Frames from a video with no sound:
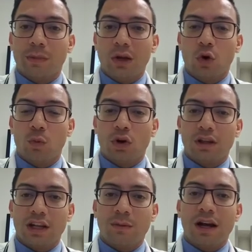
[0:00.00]
mejor
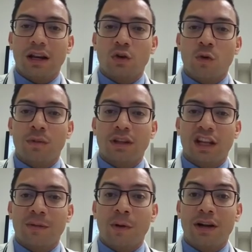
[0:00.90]
porque tiene más renombre y
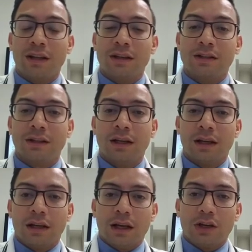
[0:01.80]
tiene más validez
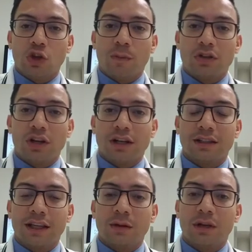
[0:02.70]
esos personal
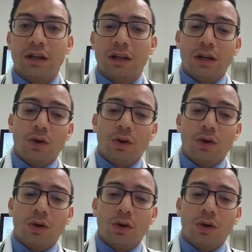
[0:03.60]
statement.